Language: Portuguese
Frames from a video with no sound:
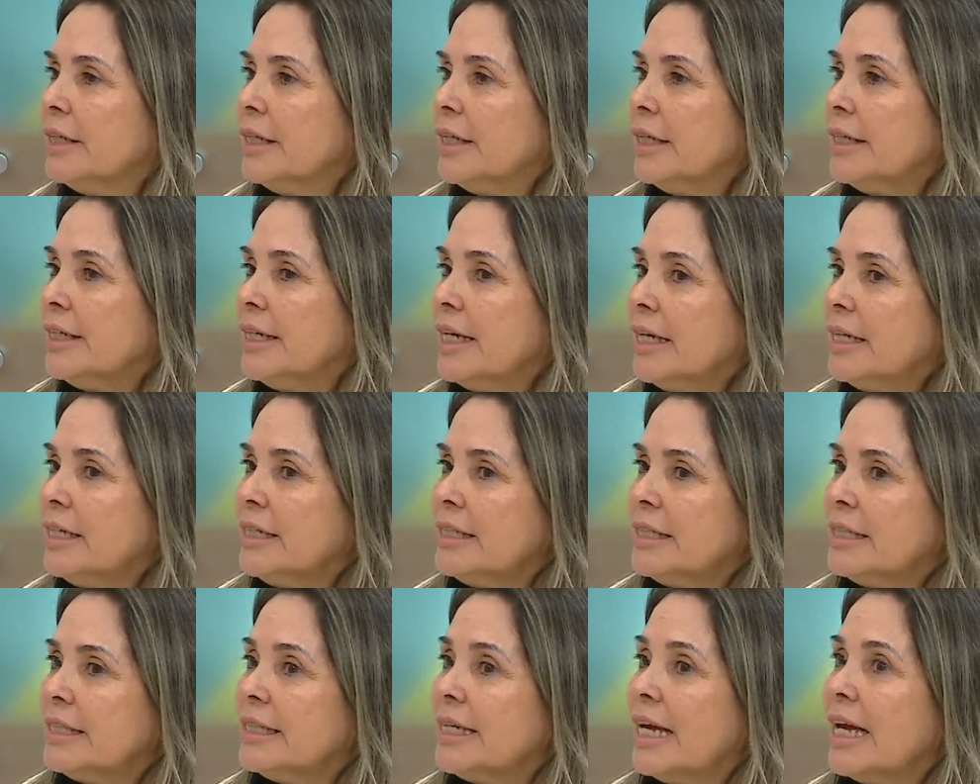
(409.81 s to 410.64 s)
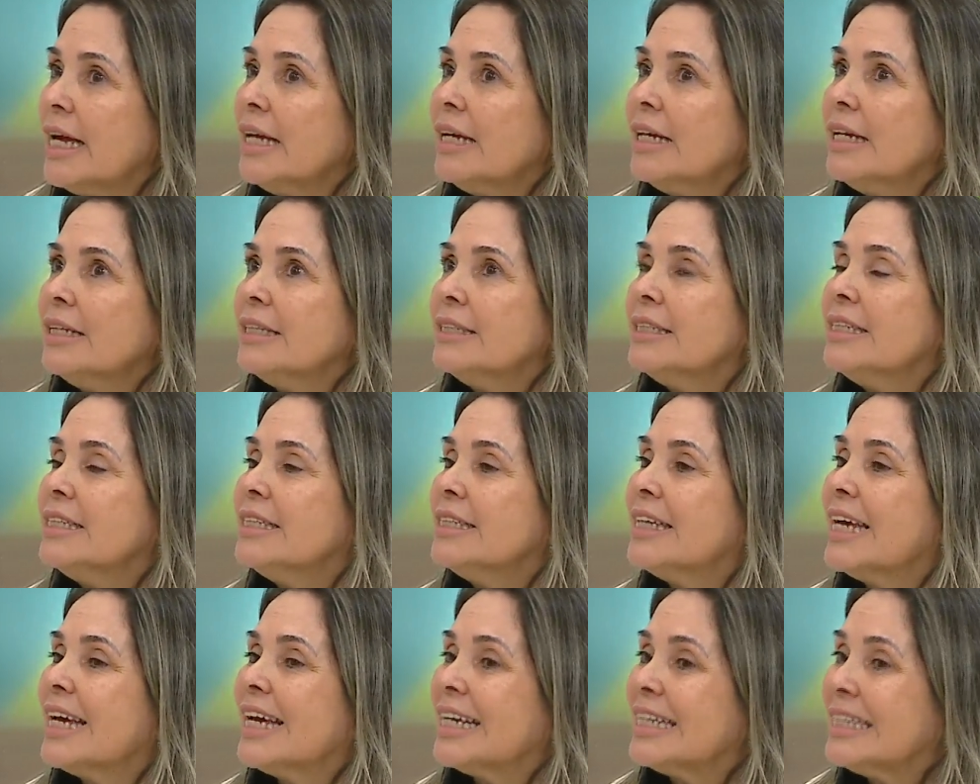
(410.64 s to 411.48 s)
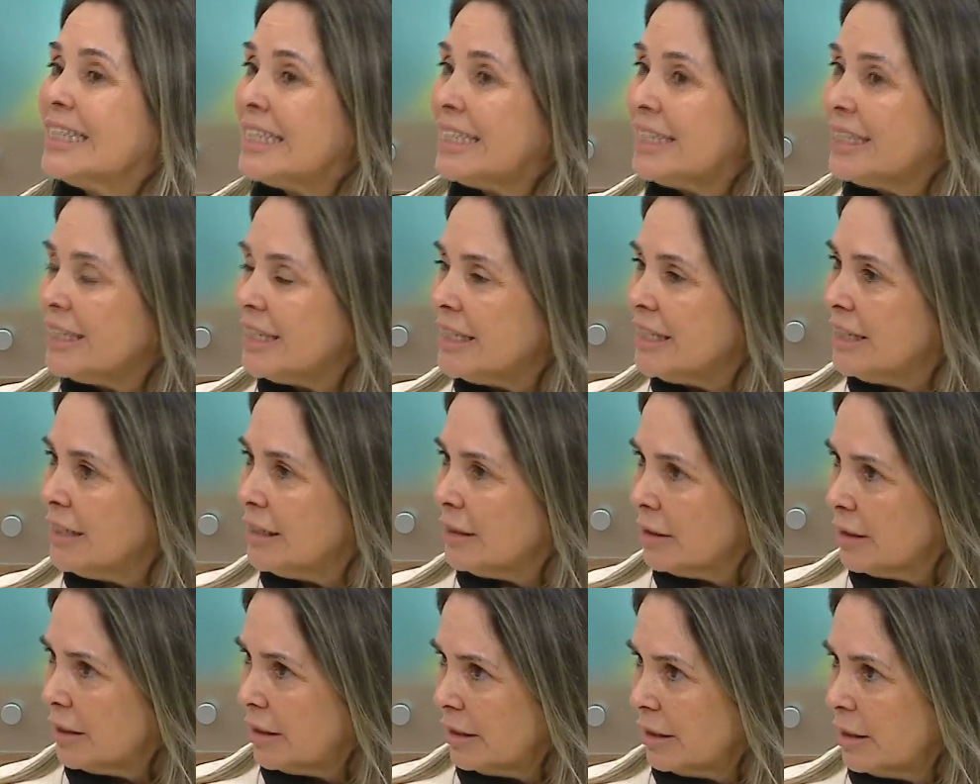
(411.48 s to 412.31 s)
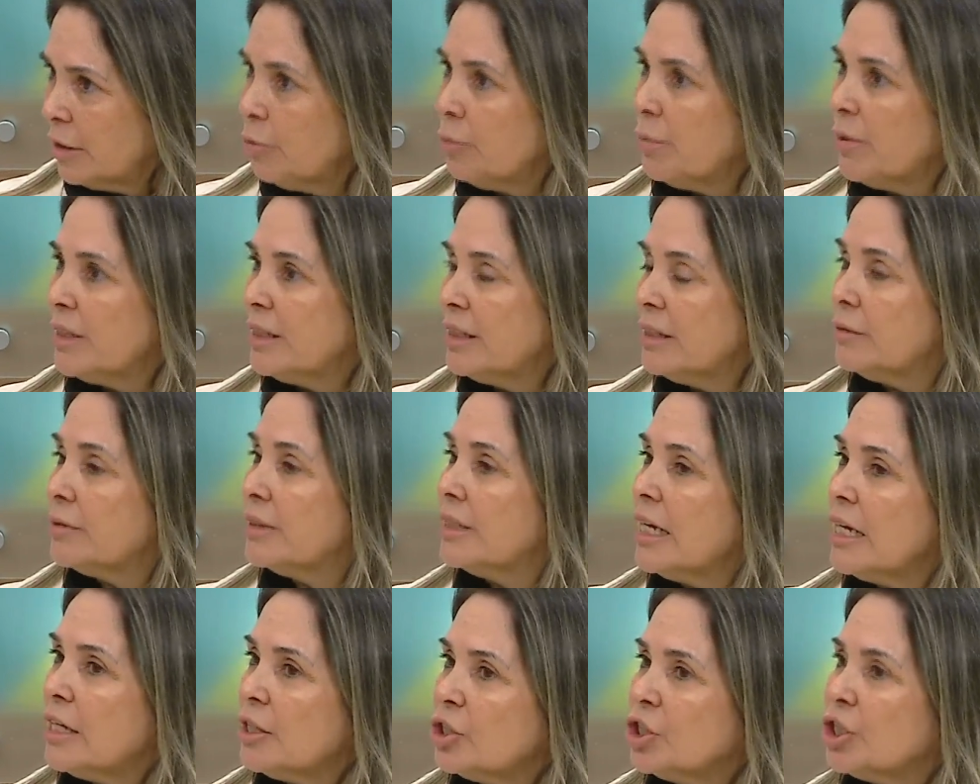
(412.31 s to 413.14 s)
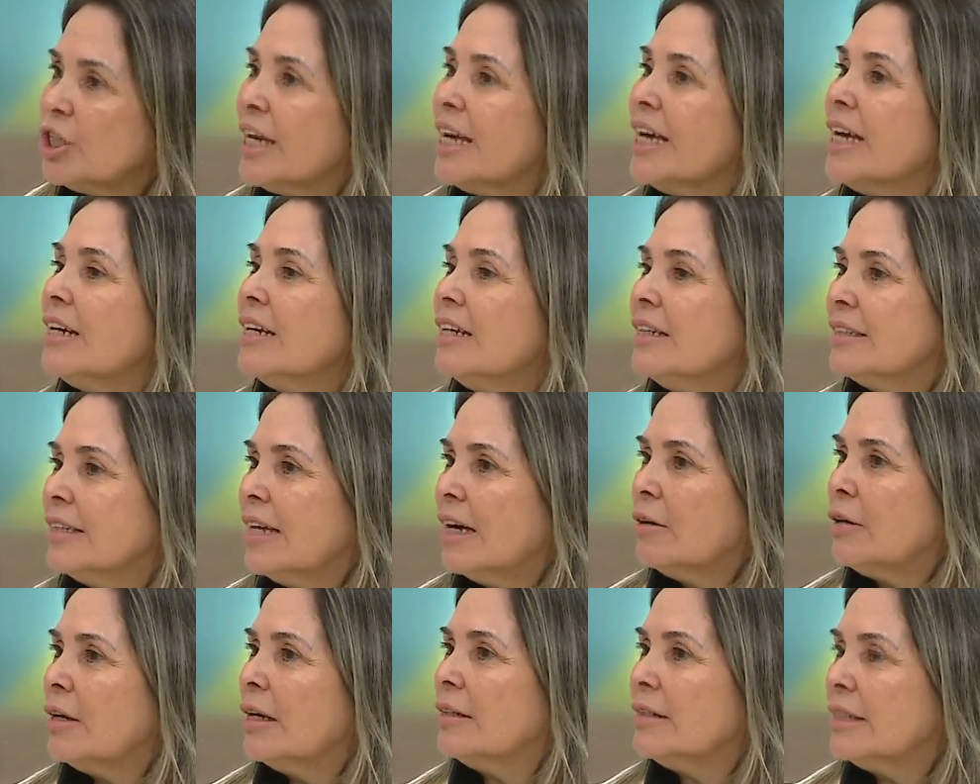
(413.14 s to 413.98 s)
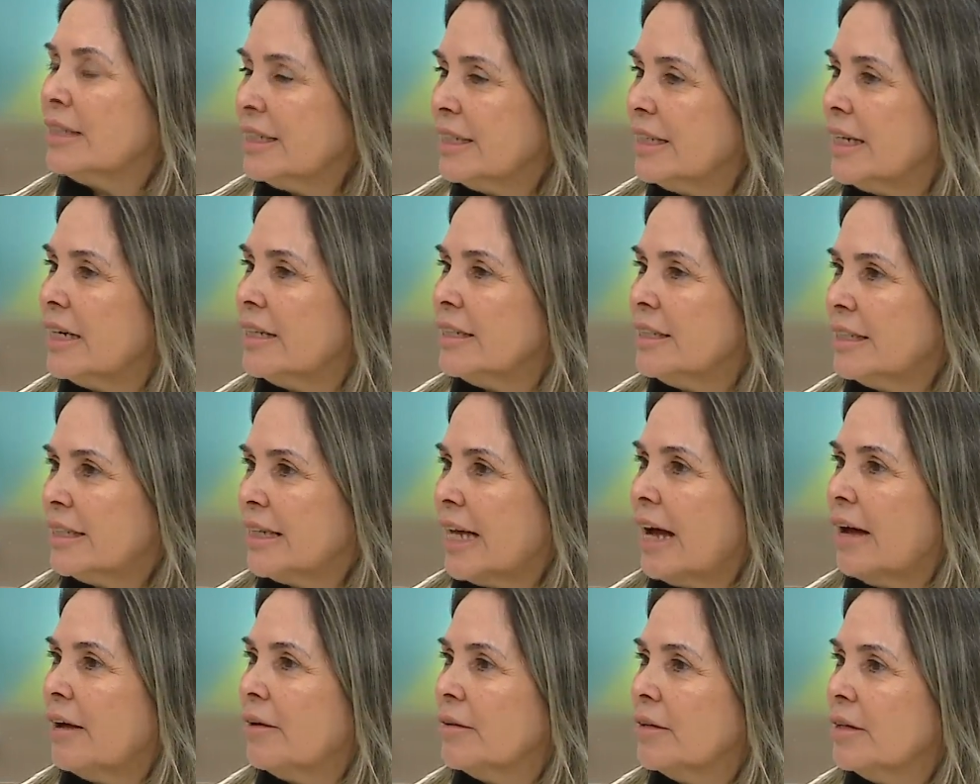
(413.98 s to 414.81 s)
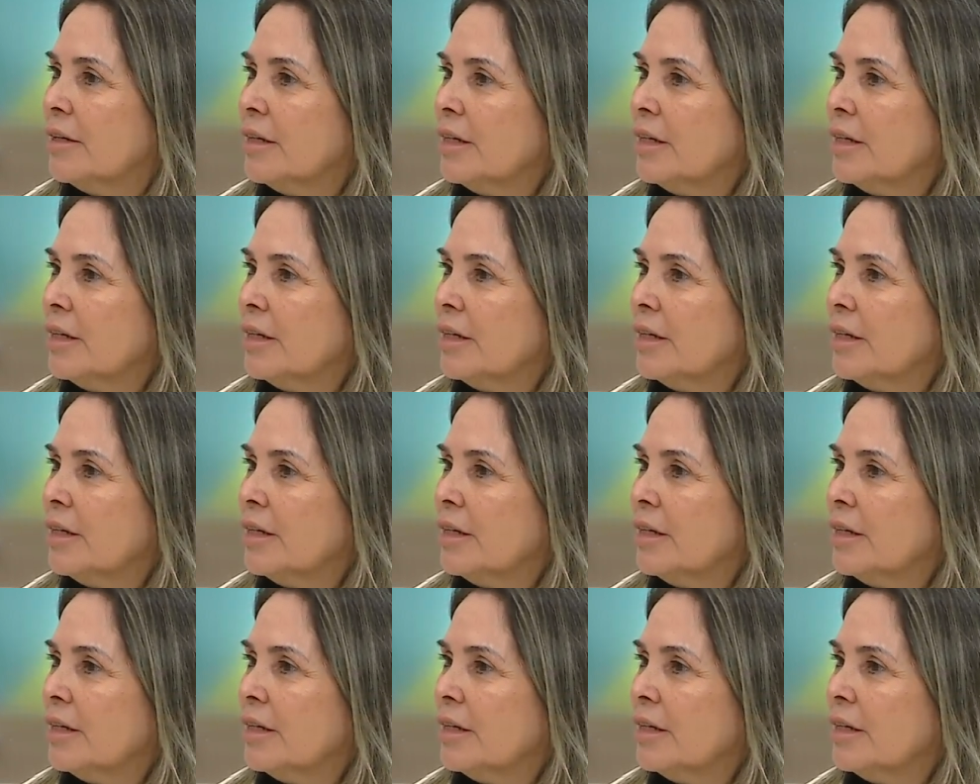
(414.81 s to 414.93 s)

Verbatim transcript: E aí, se ela disser sim, eu preciso, deixa ela dar, sinalizar.